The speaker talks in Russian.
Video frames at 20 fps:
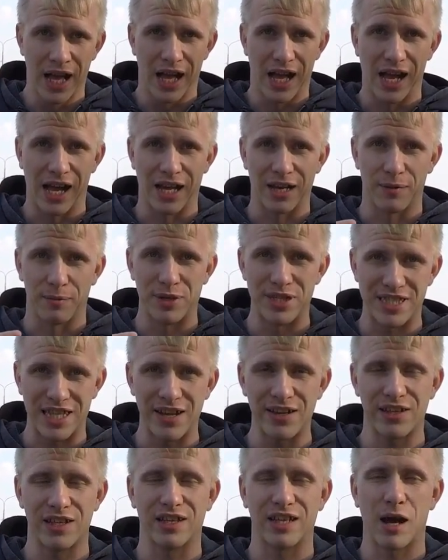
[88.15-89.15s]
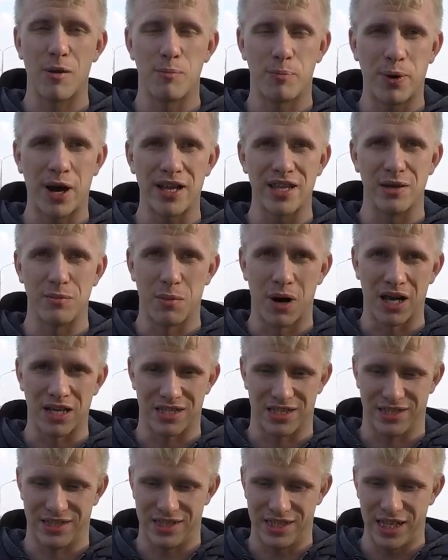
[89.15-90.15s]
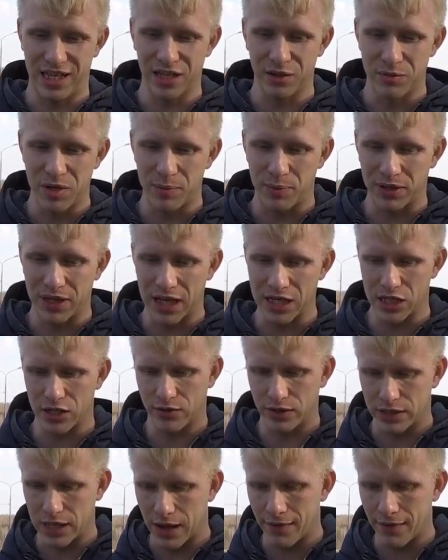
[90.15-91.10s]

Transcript: э, представитель компании Mazda сделал мне предложение, говорит,